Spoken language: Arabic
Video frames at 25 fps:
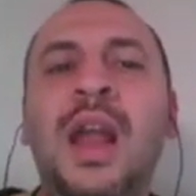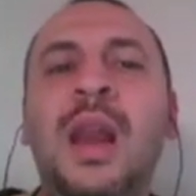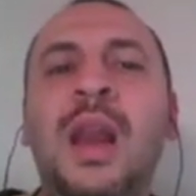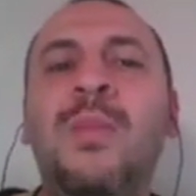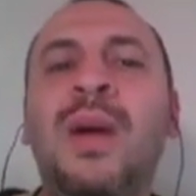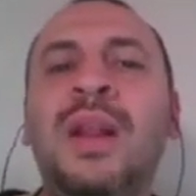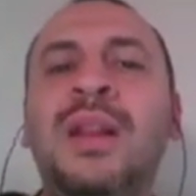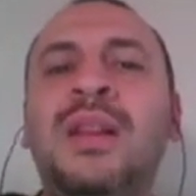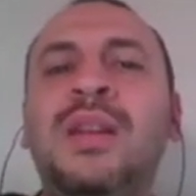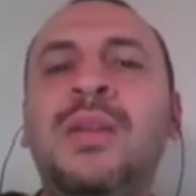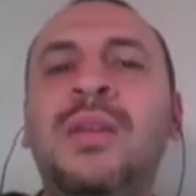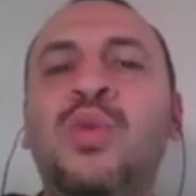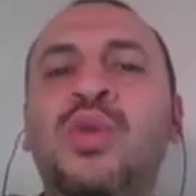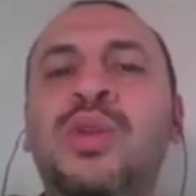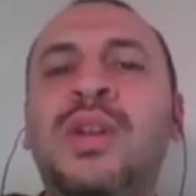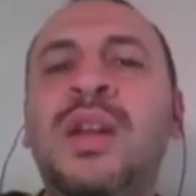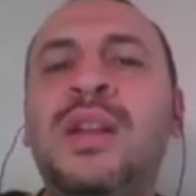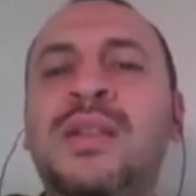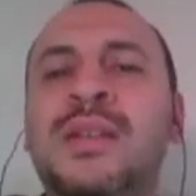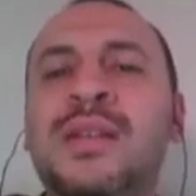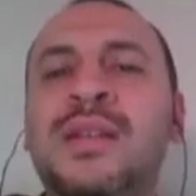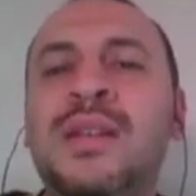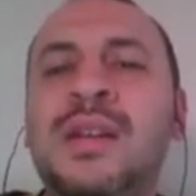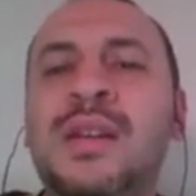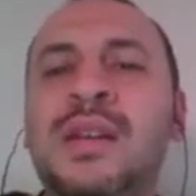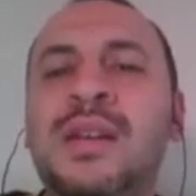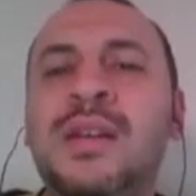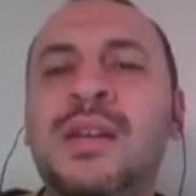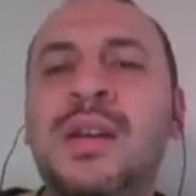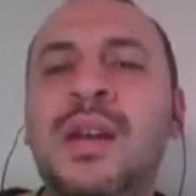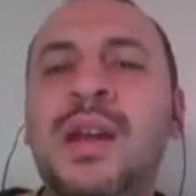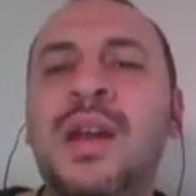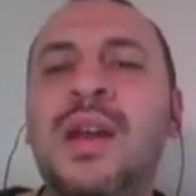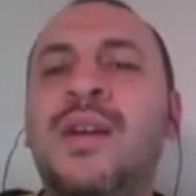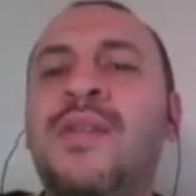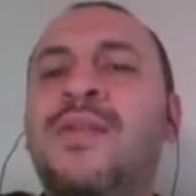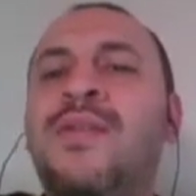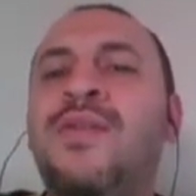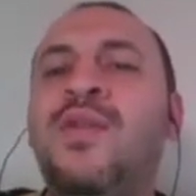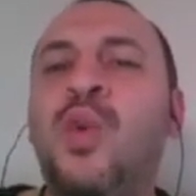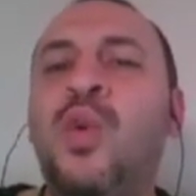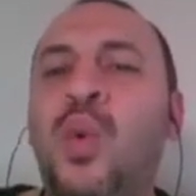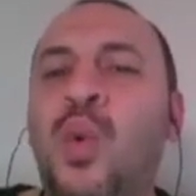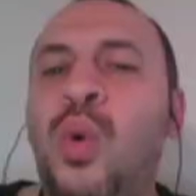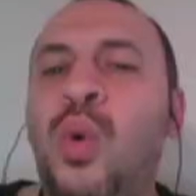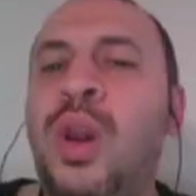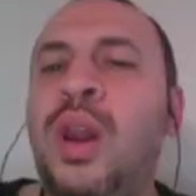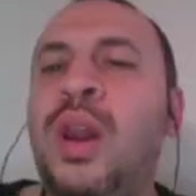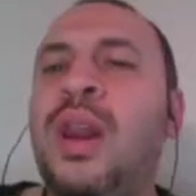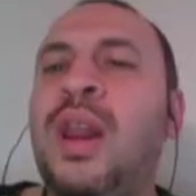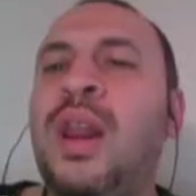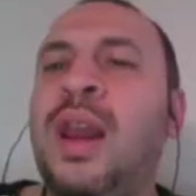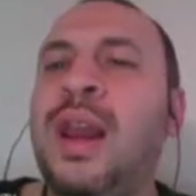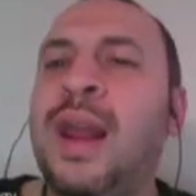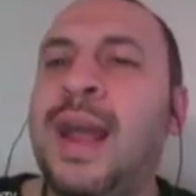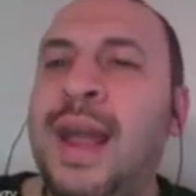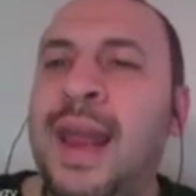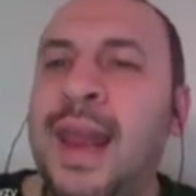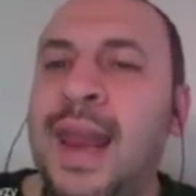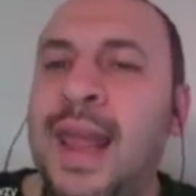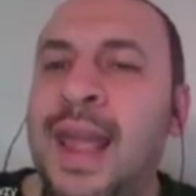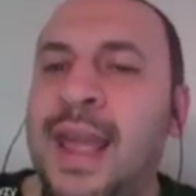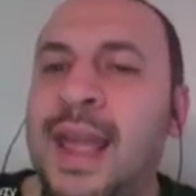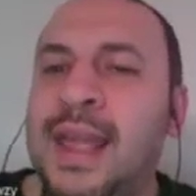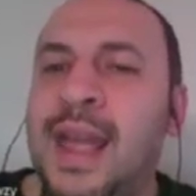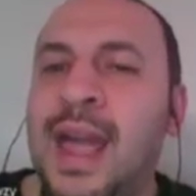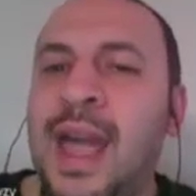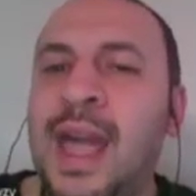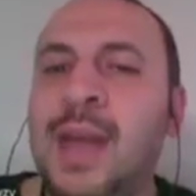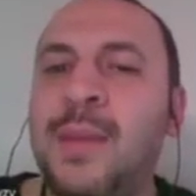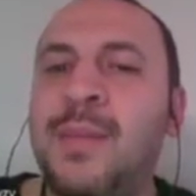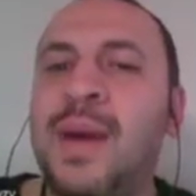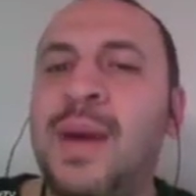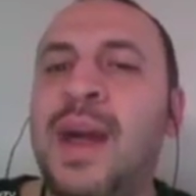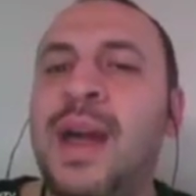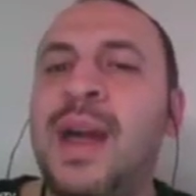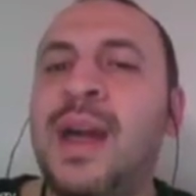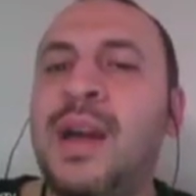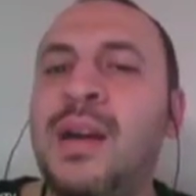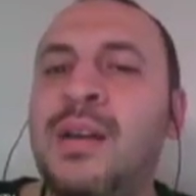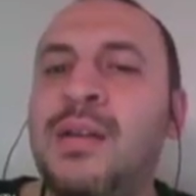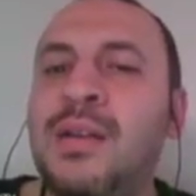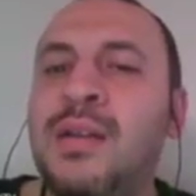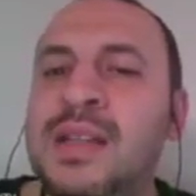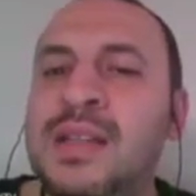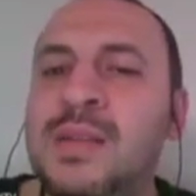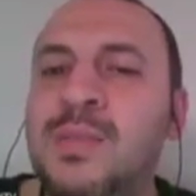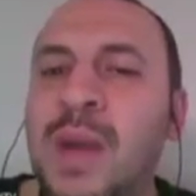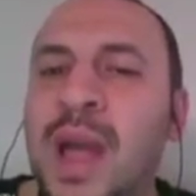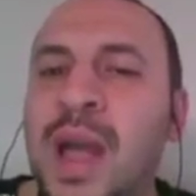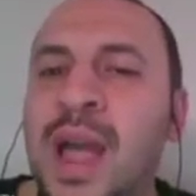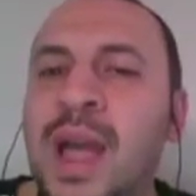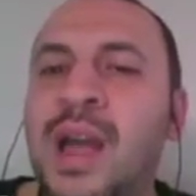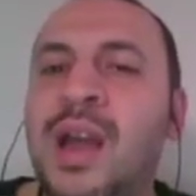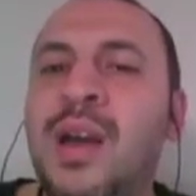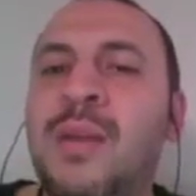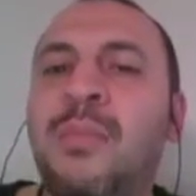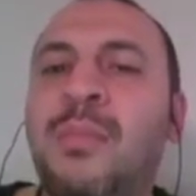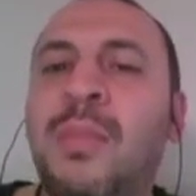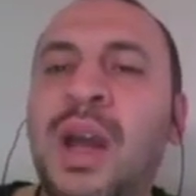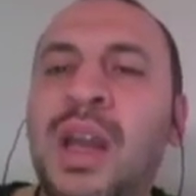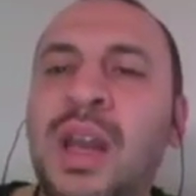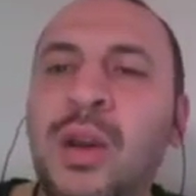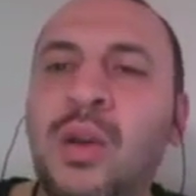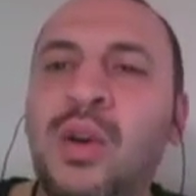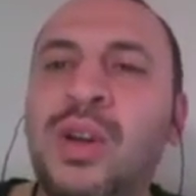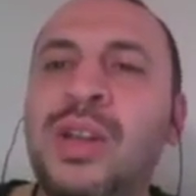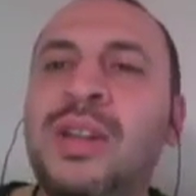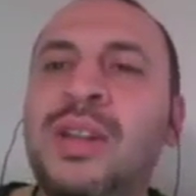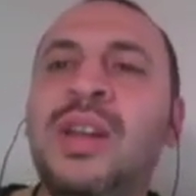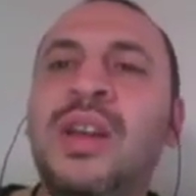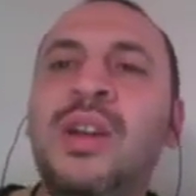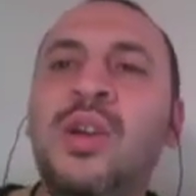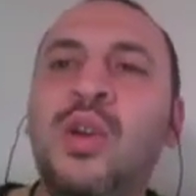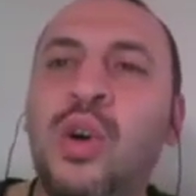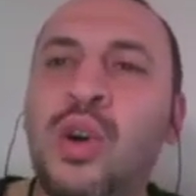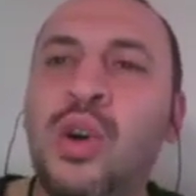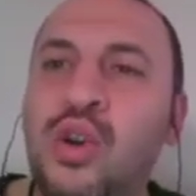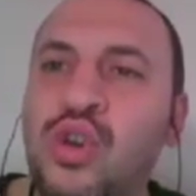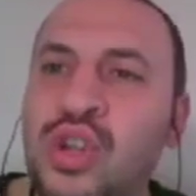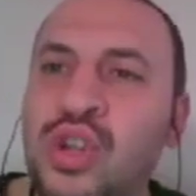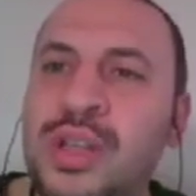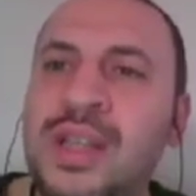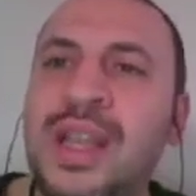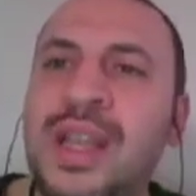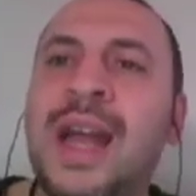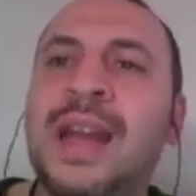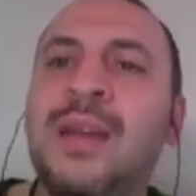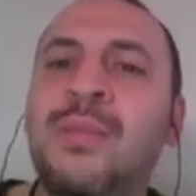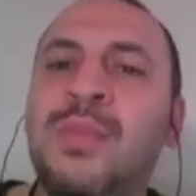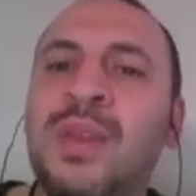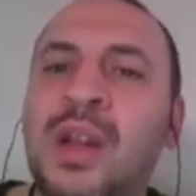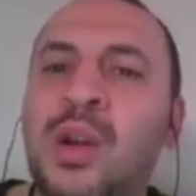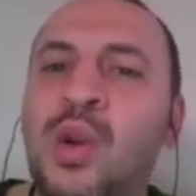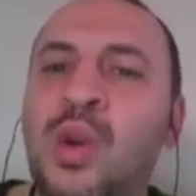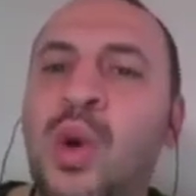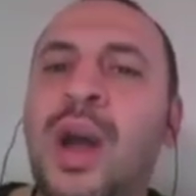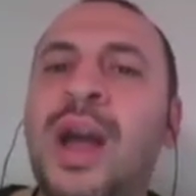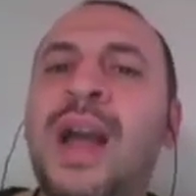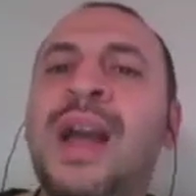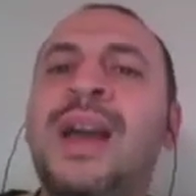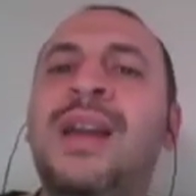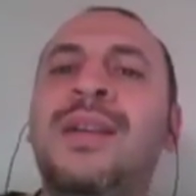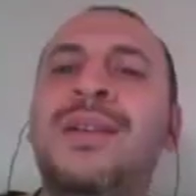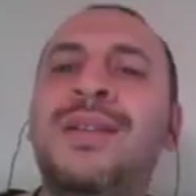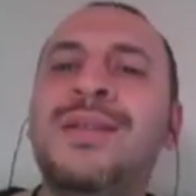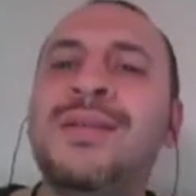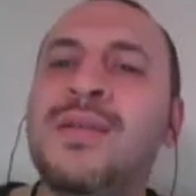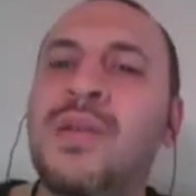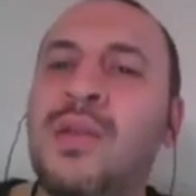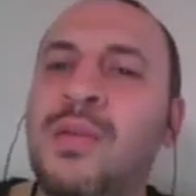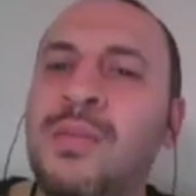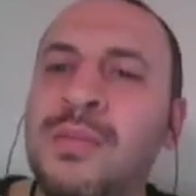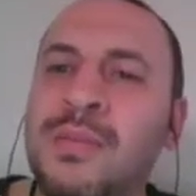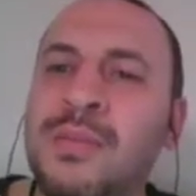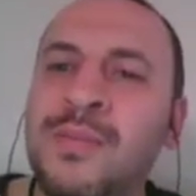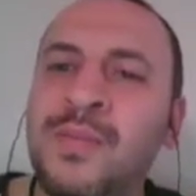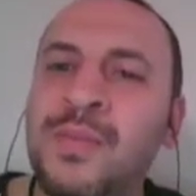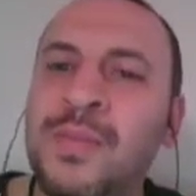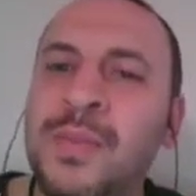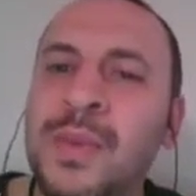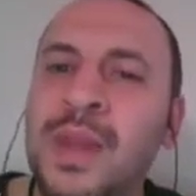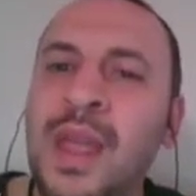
المالتي بوتنت دي في كل الخلايا هيبقى اسمها مايلويد ان اوريجين يعني من نخاع العظام